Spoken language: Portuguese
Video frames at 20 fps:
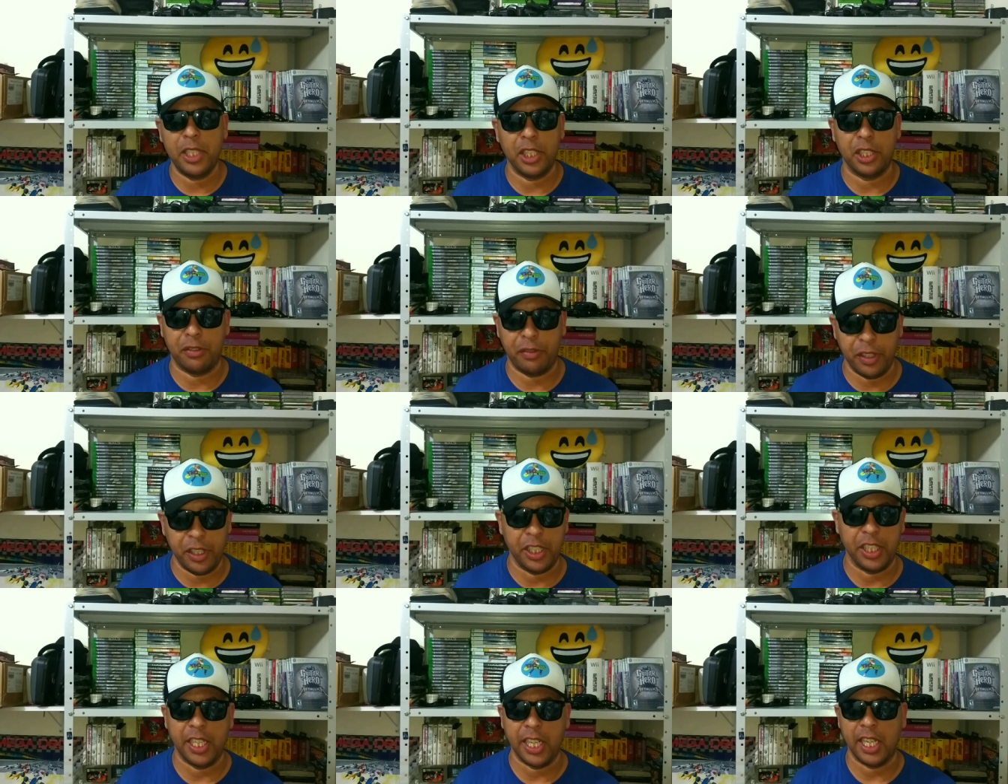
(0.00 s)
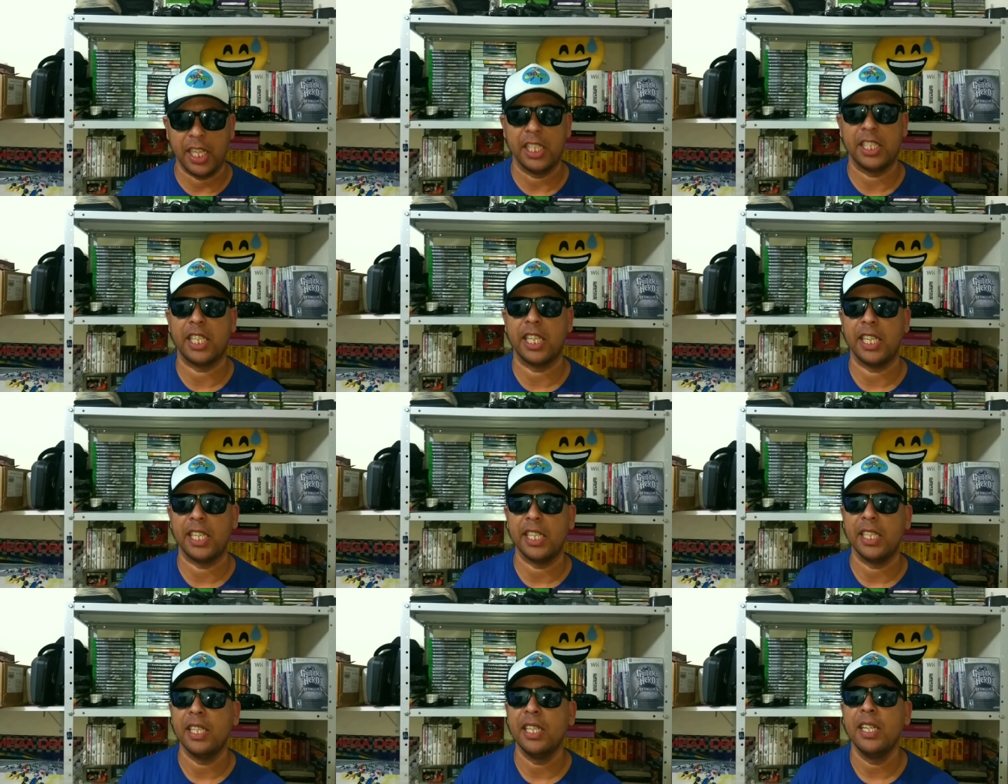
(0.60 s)
Eu me desfiz
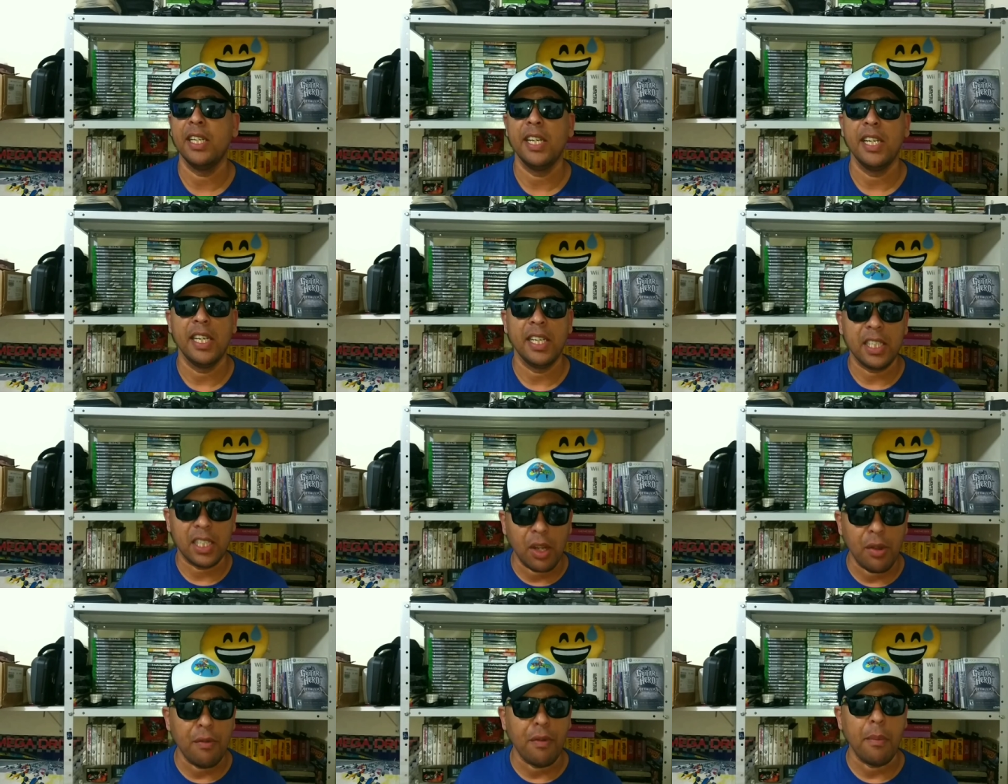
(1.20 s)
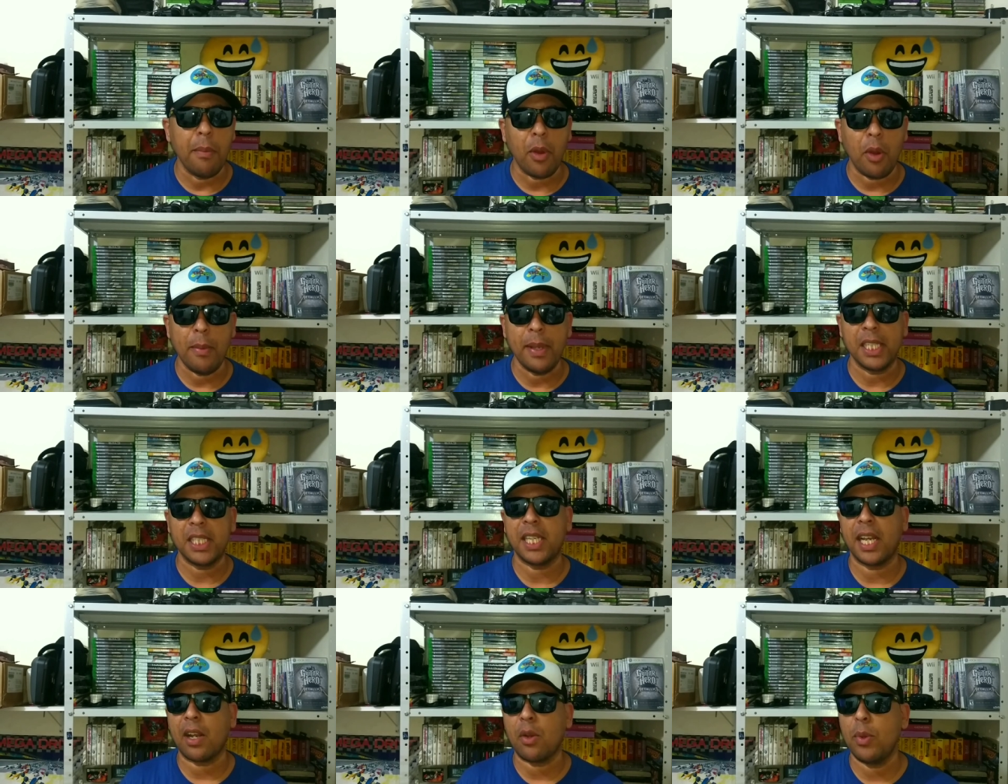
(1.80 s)
deles aí. Então vamos
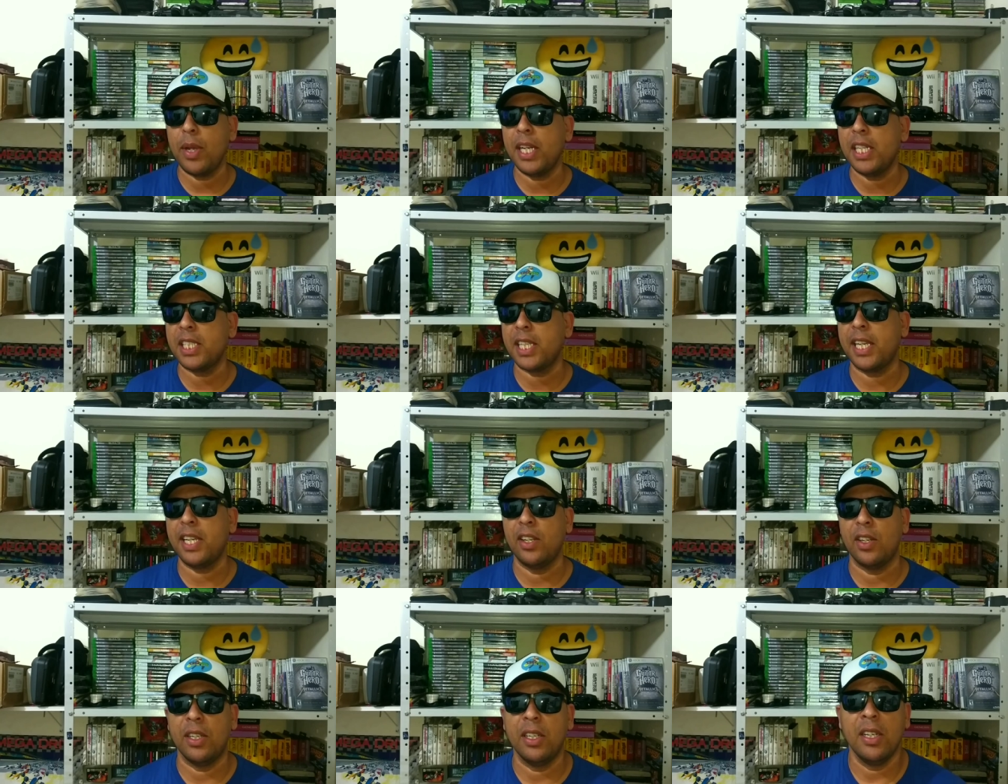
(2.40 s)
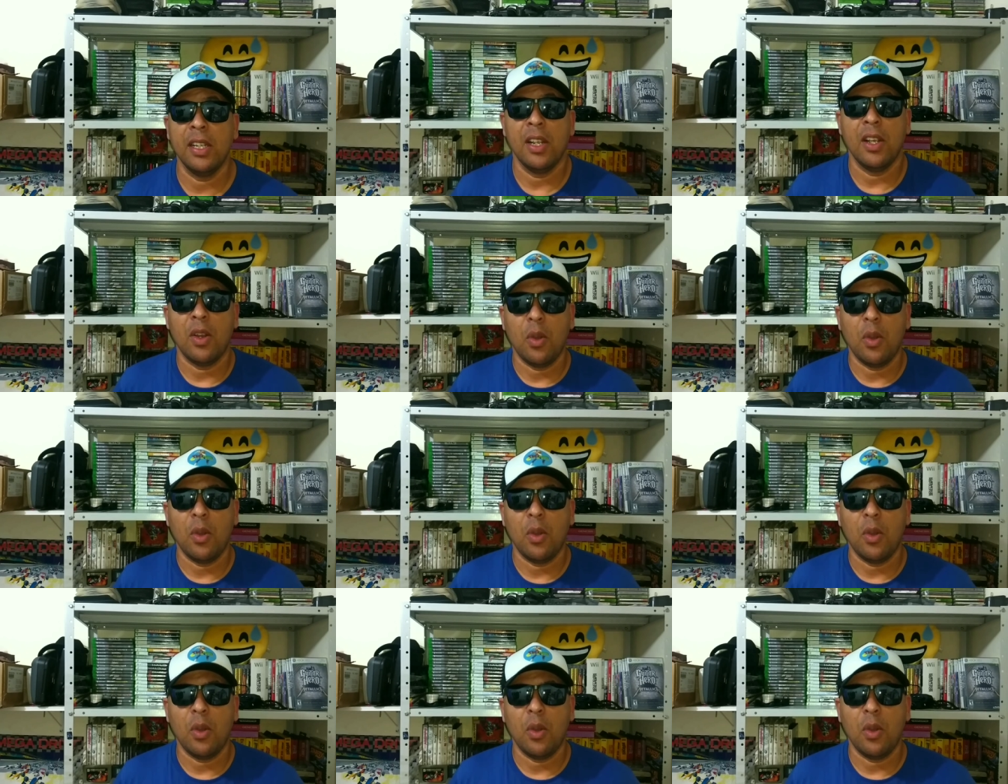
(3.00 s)
começar com eles aí, ó.